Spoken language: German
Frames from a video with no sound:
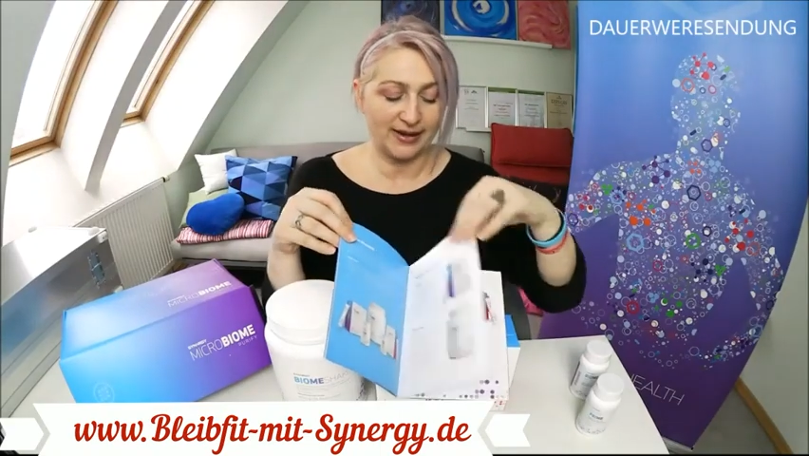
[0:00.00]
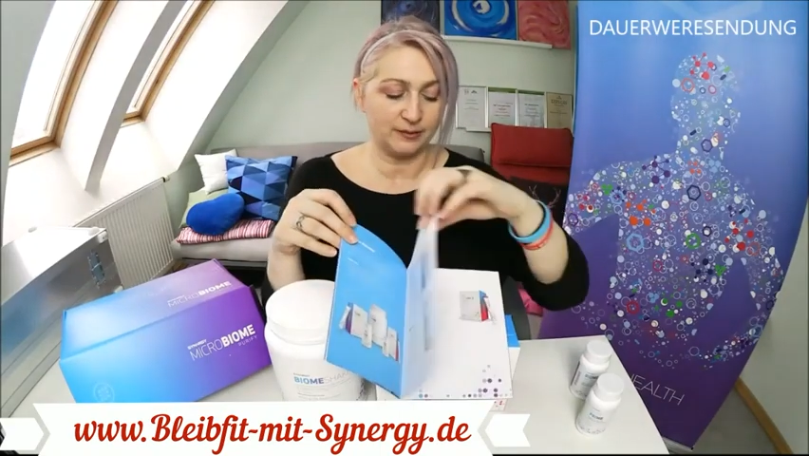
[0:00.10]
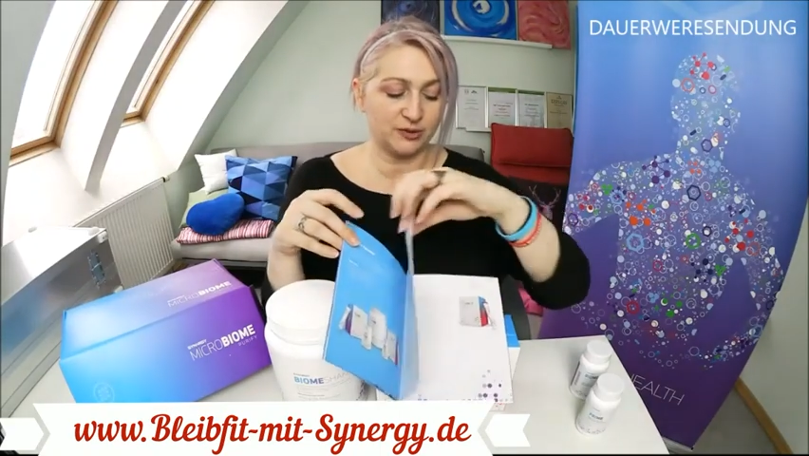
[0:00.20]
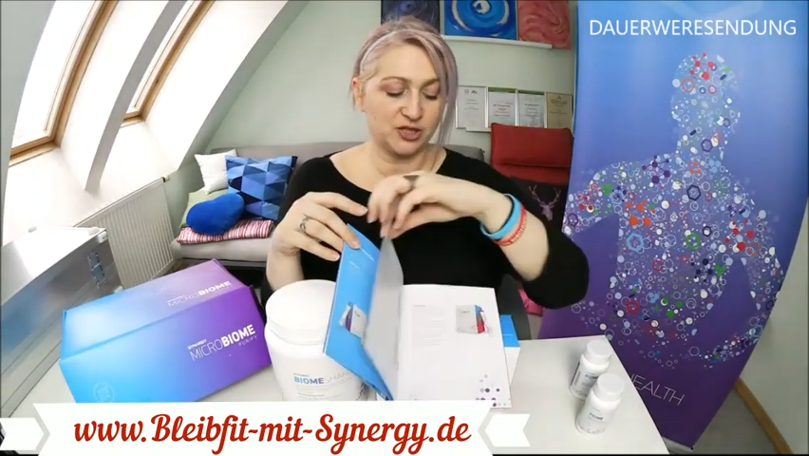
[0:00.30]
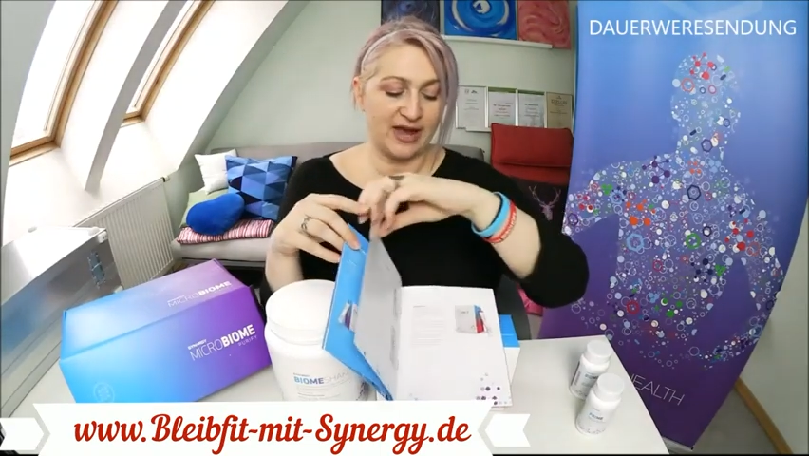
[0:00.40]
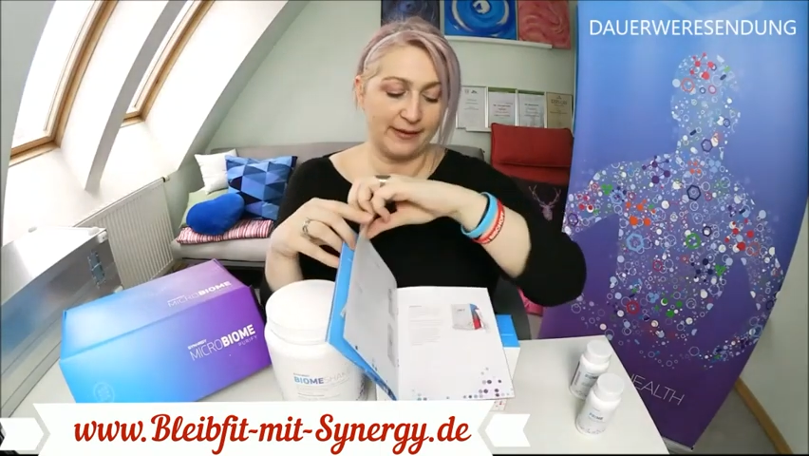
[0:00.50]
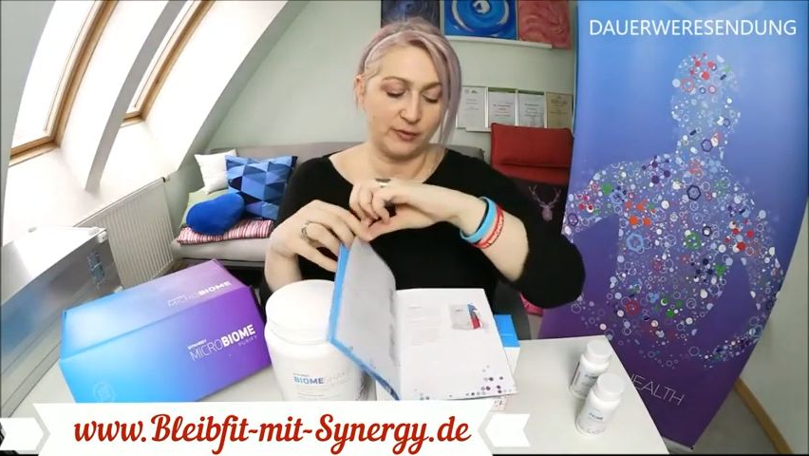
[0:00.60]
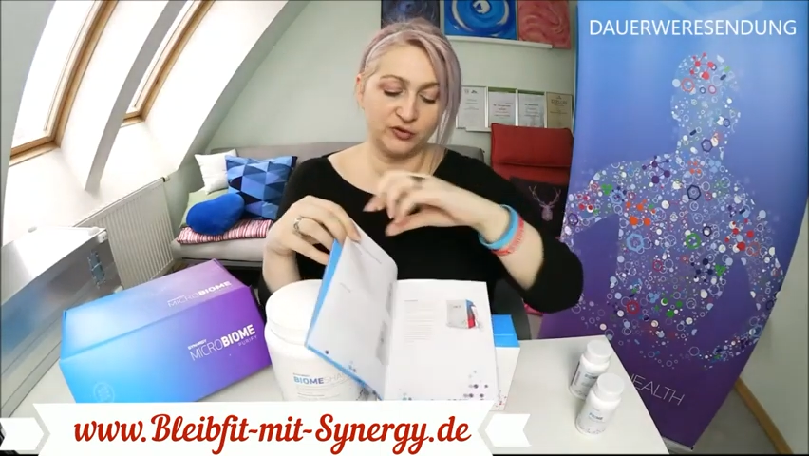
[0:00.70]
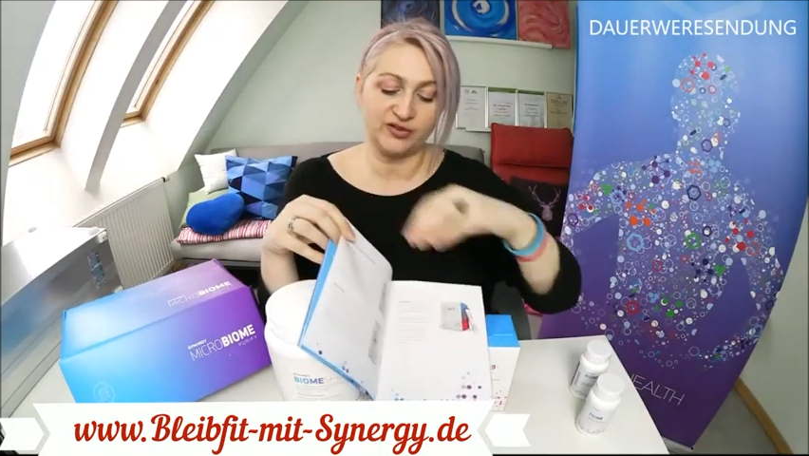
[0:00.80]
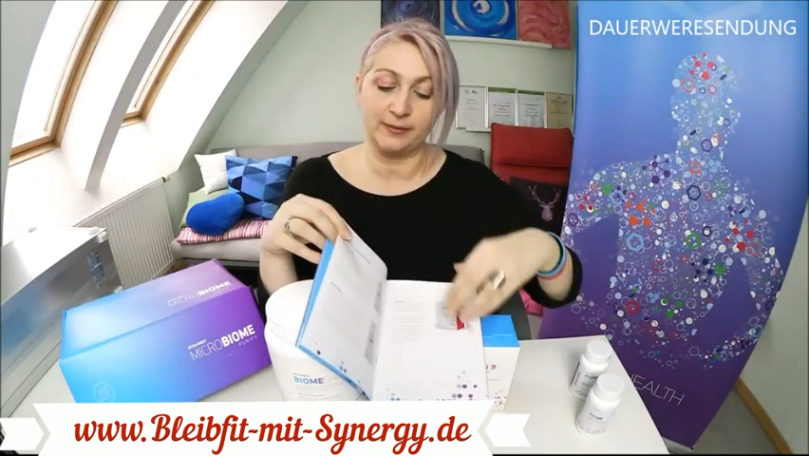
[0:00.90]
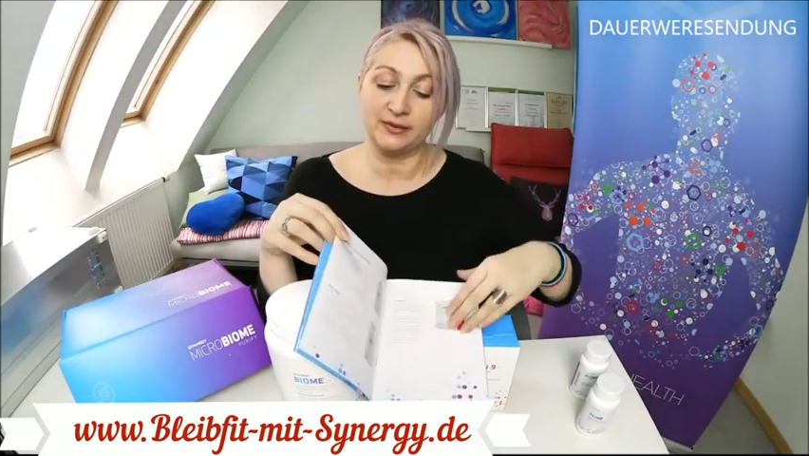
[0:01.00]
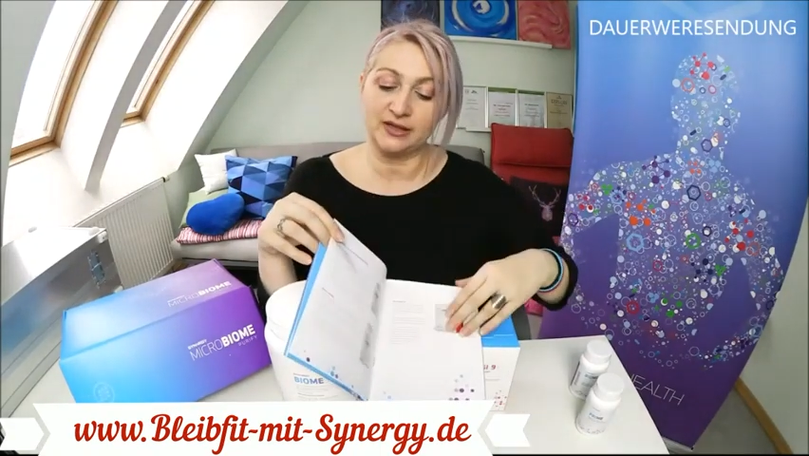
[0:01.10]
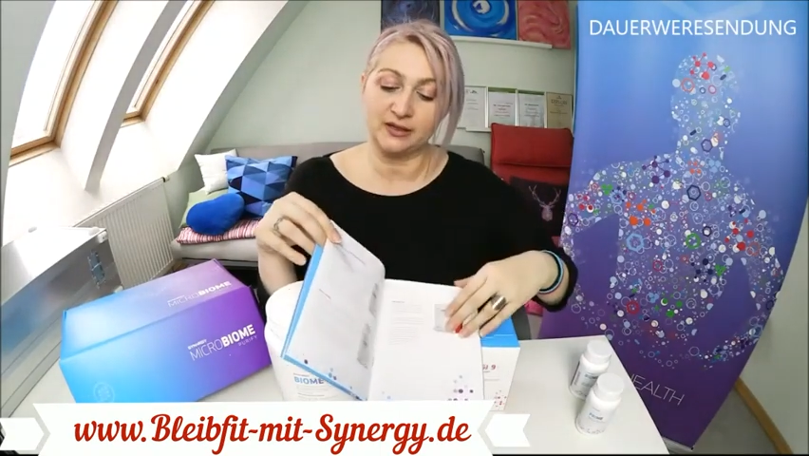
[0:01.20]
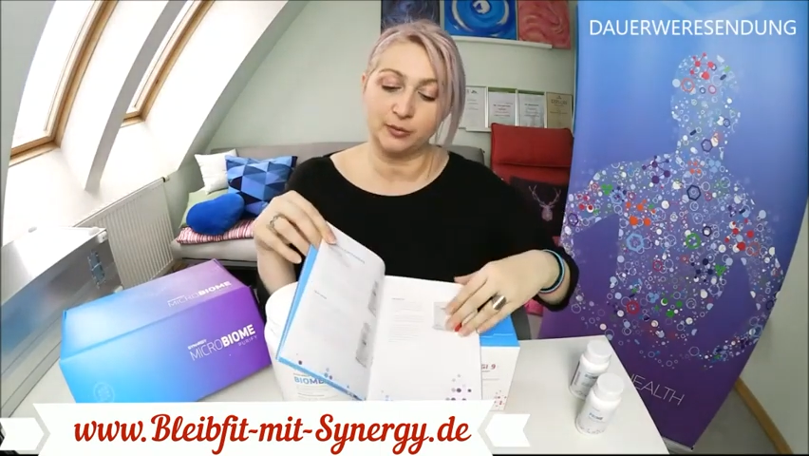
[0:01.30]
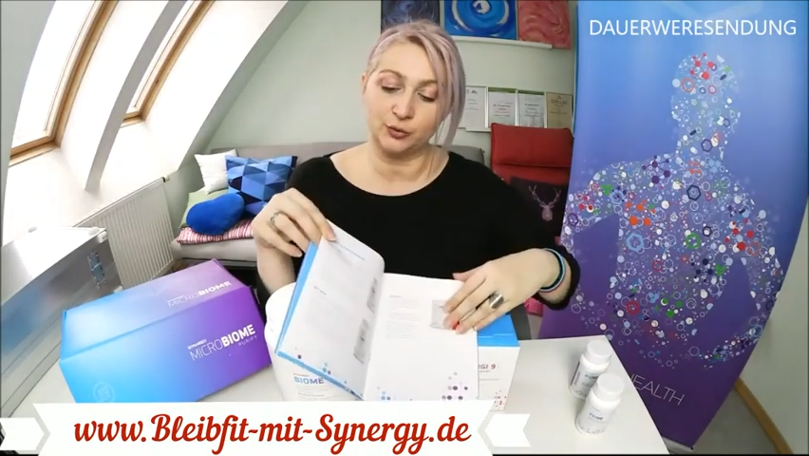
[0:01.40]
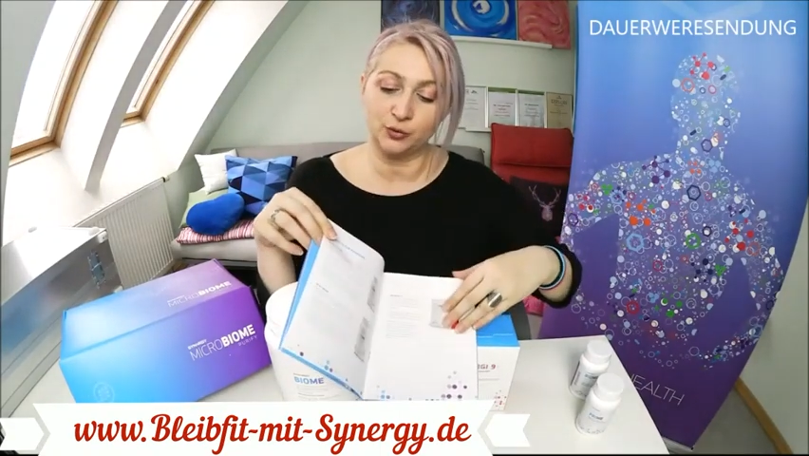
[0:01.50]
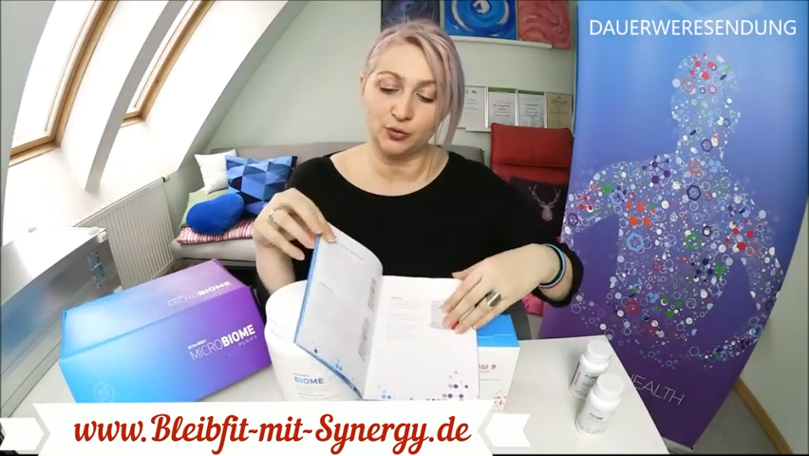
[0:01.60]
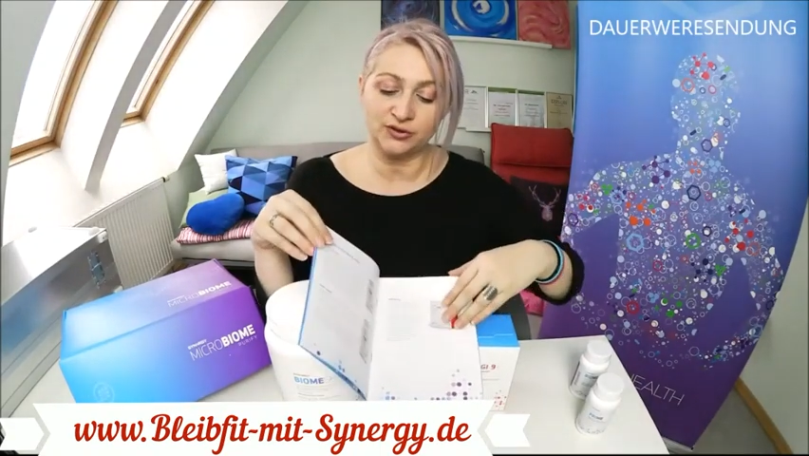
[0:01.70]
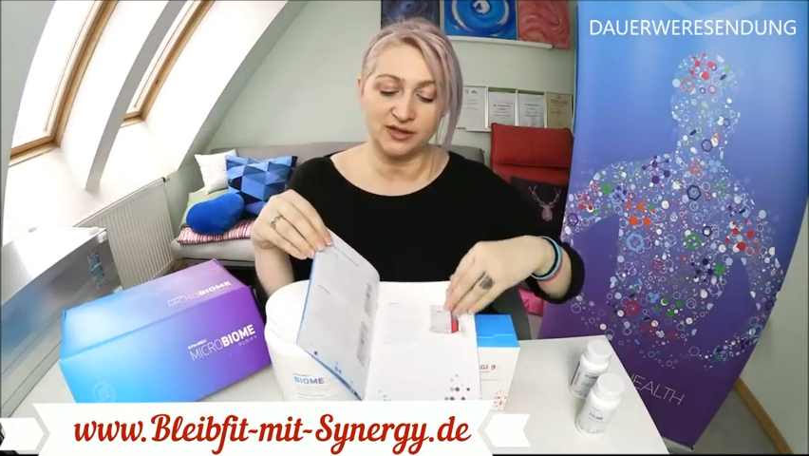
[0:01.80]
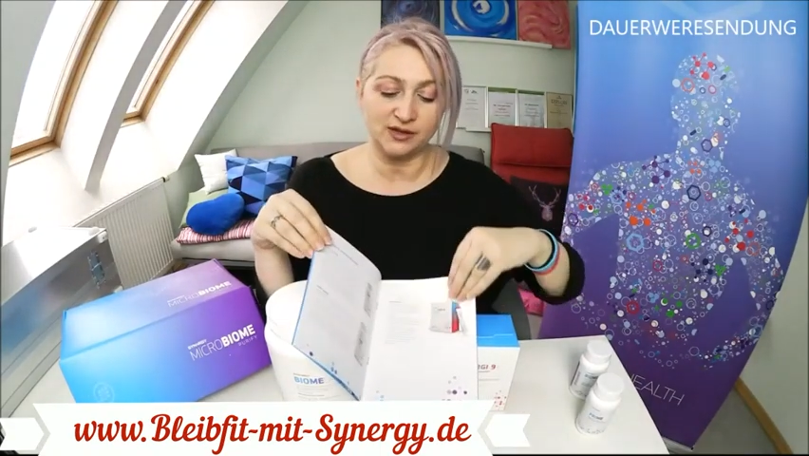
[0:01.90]
eine Beschreibung sämtlicher
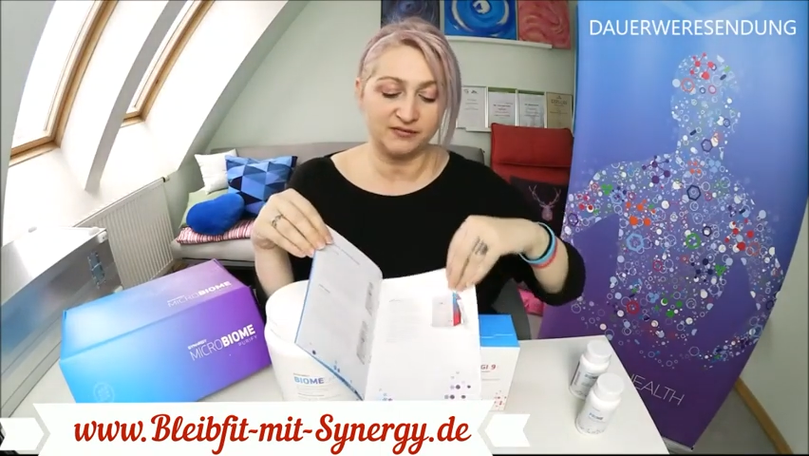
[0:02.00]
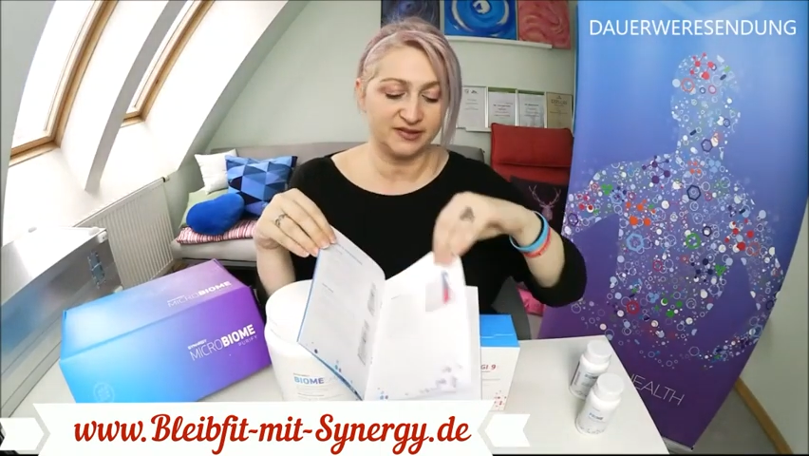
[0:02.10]
Produkte,